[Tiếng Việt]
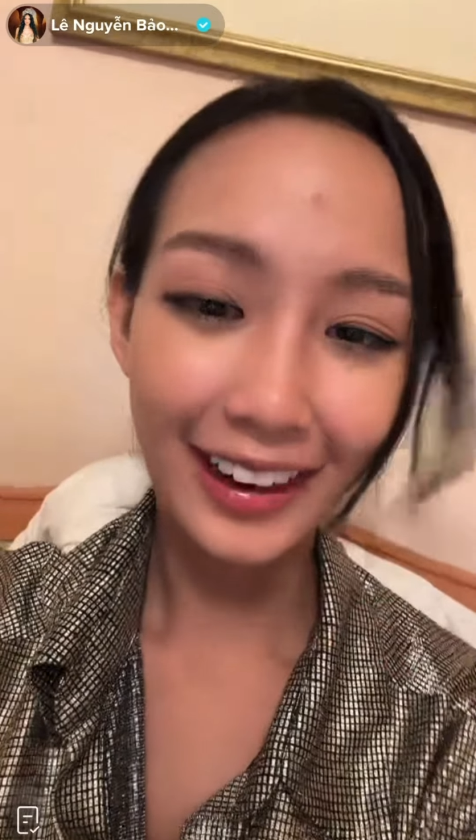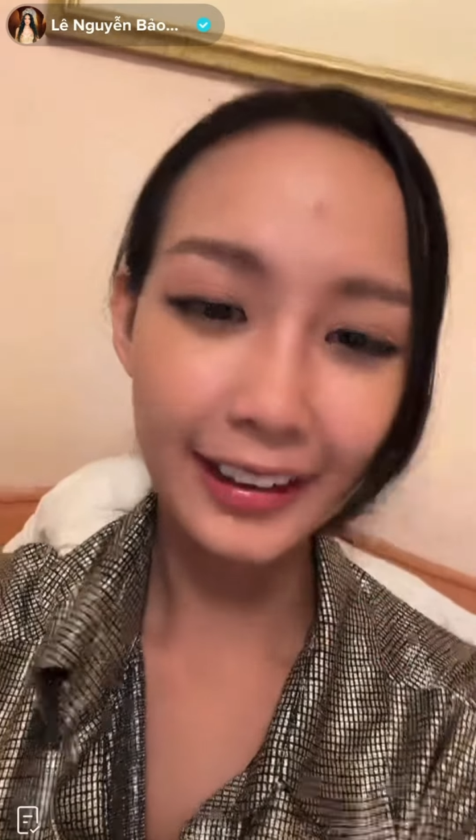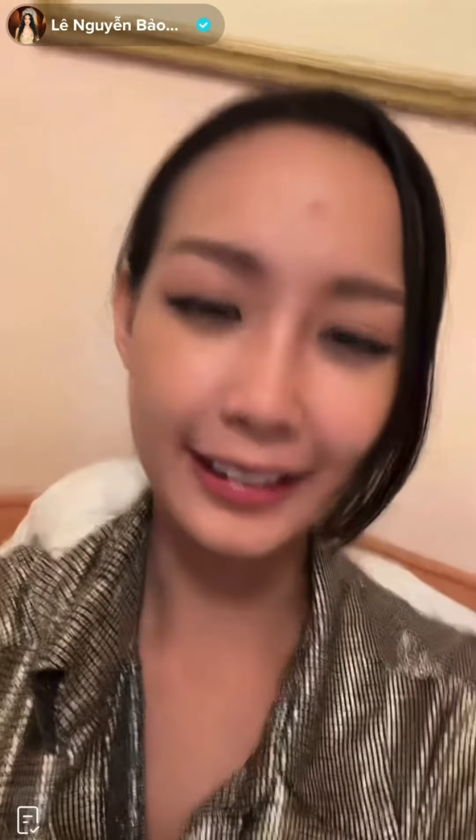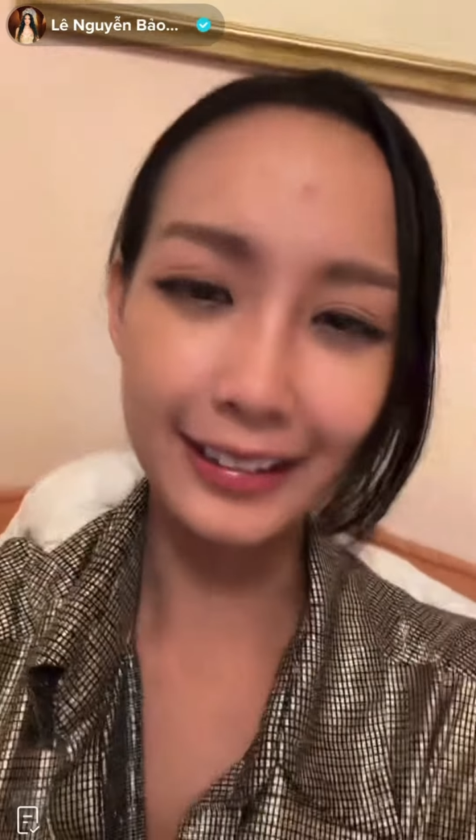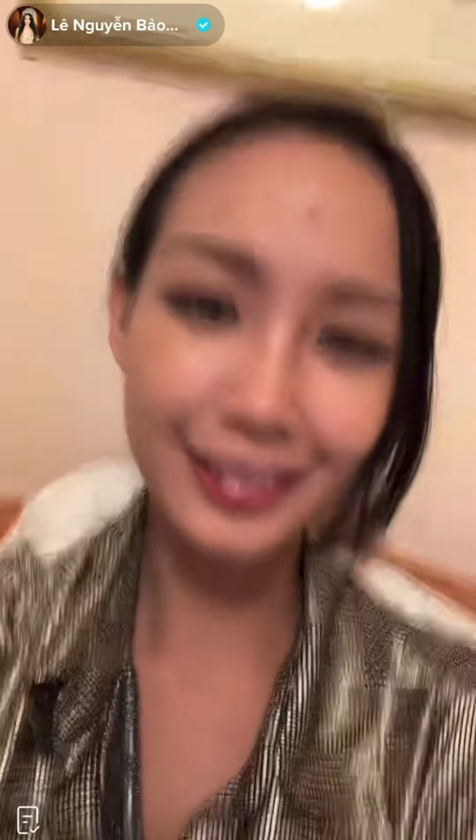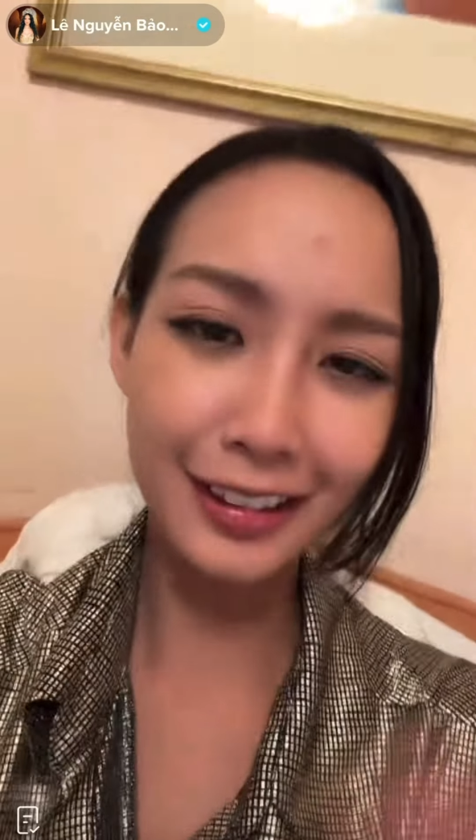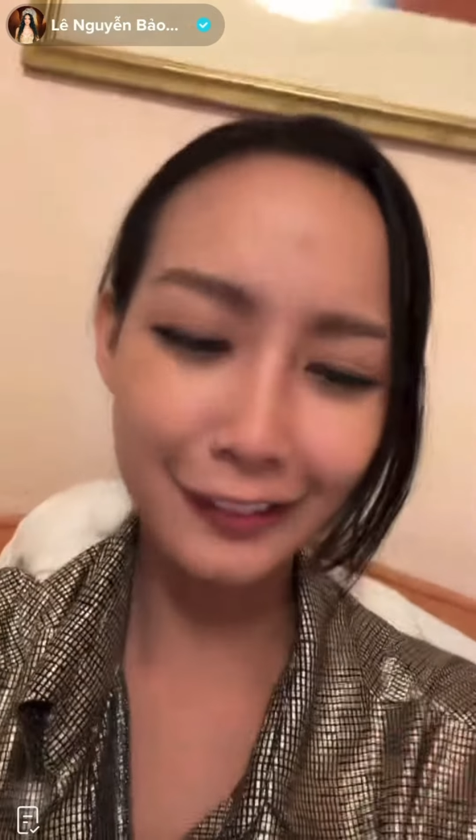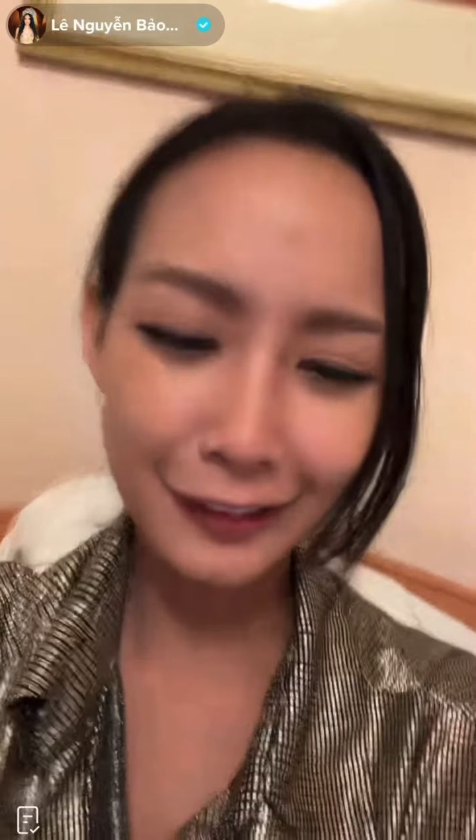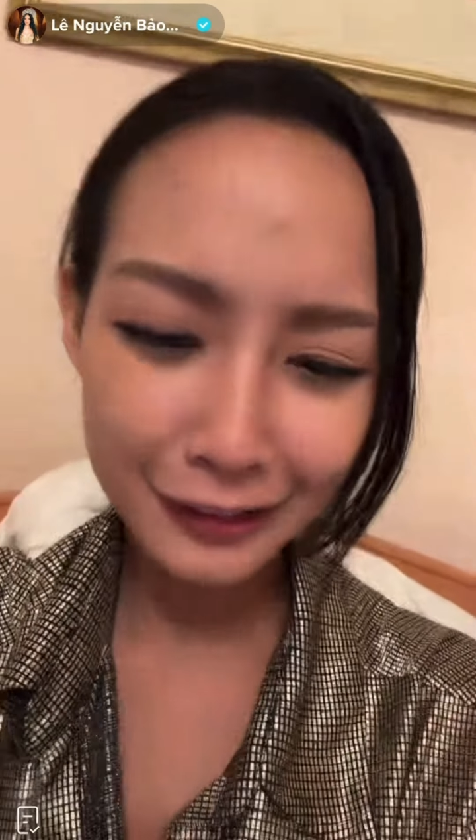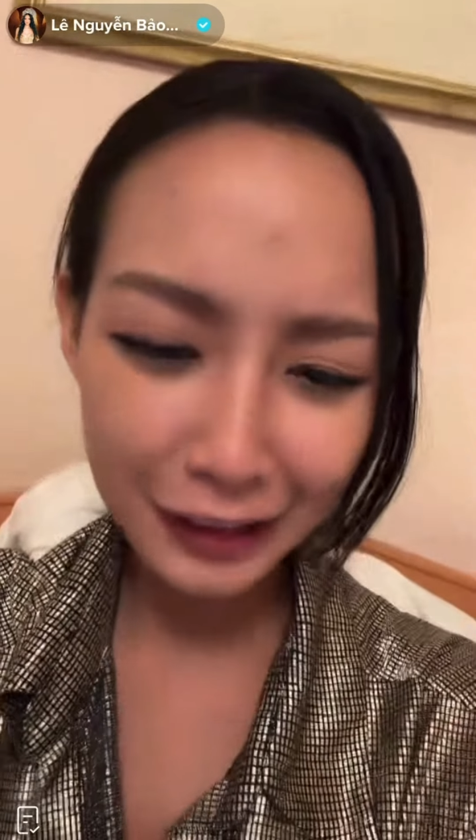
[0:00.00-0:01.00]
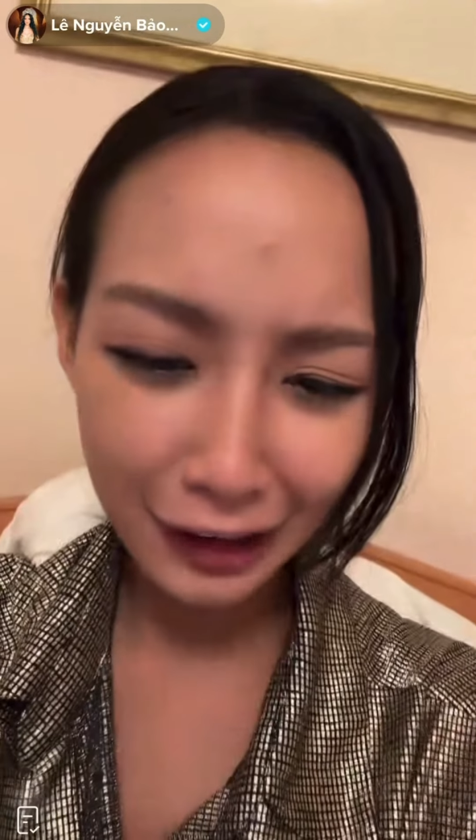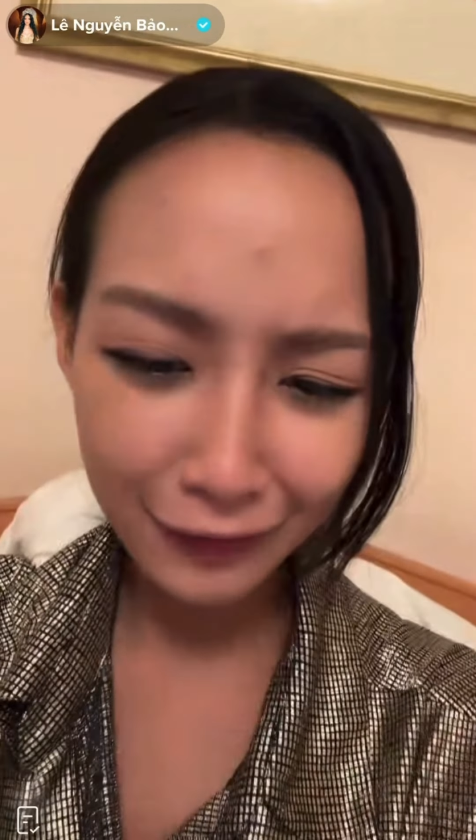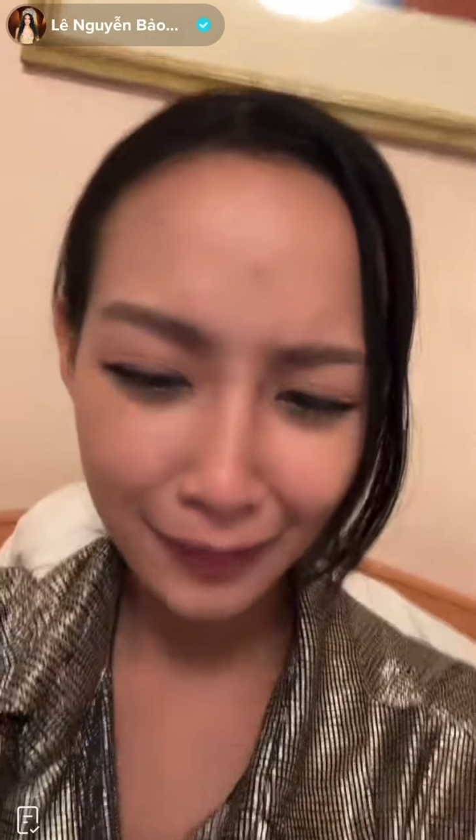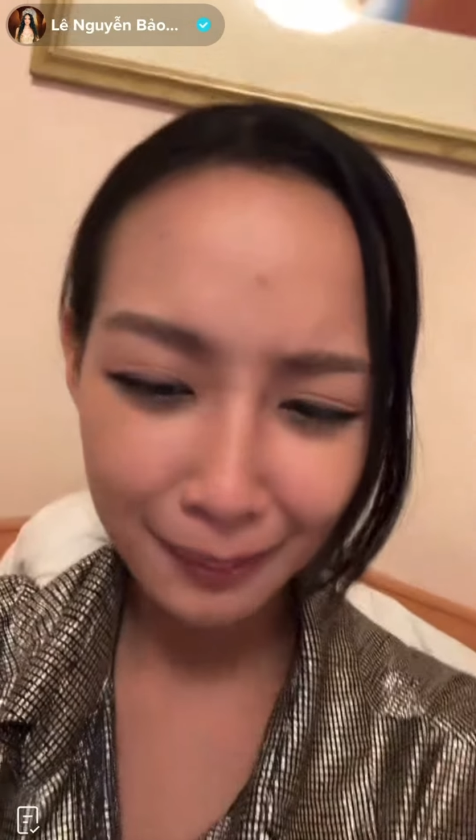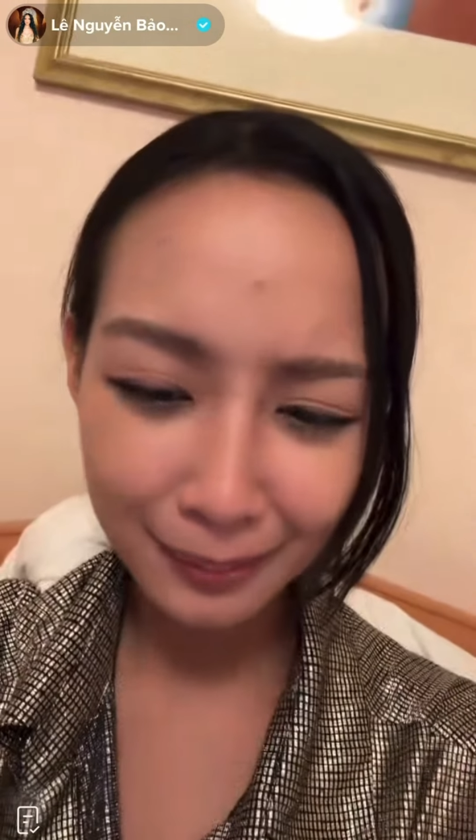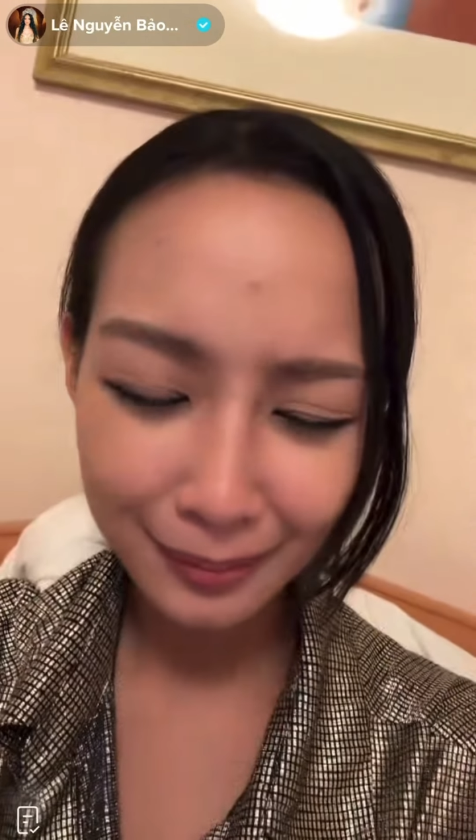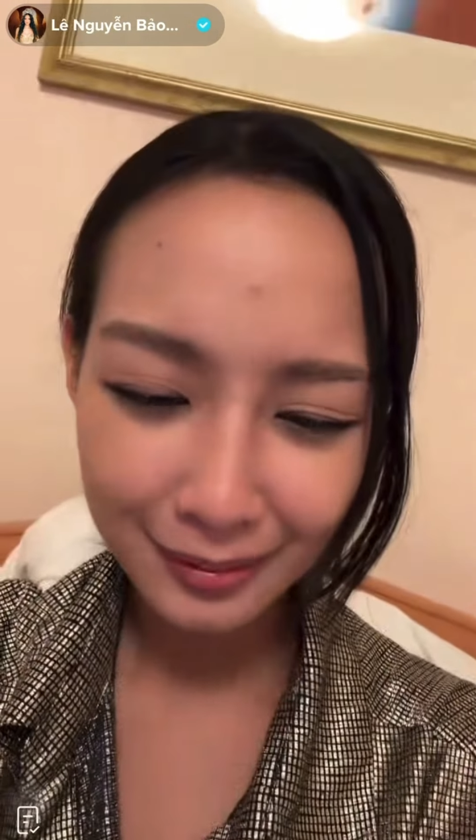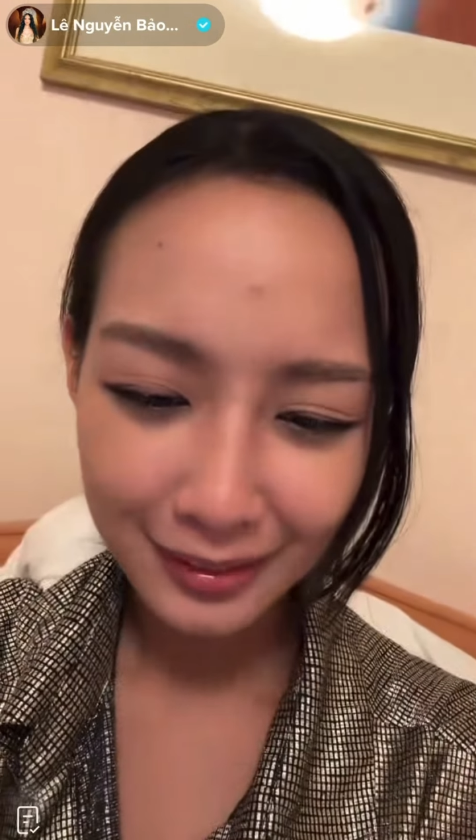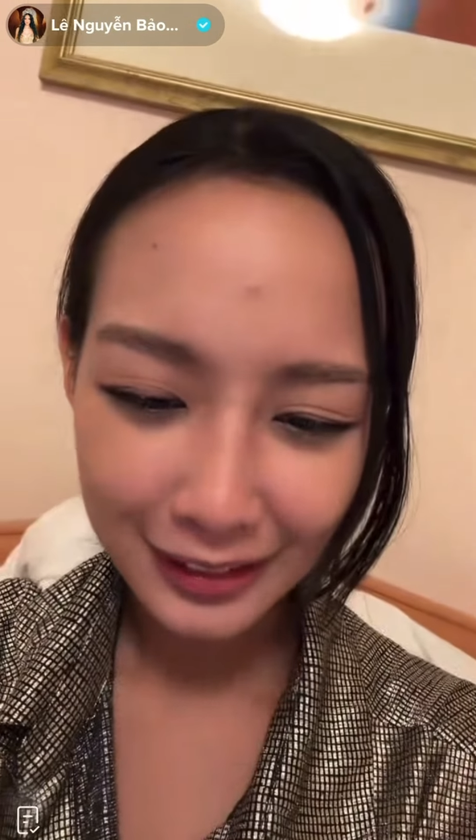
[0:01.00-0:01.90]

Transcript: Ê, hình như nó có cái filter phải không